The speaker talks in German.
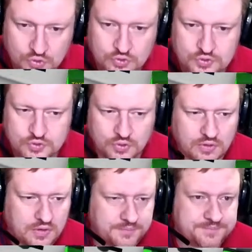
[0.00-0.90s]

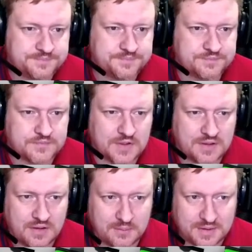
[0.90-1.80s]
Joa.
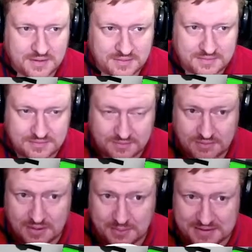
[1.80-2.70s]
Aber, war
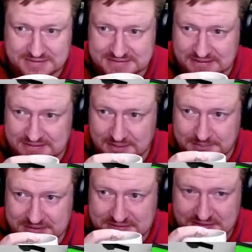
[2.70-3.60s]
aber sehr knapp
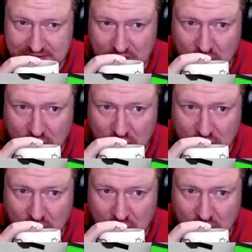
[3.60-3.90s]
jetzt hier, ne?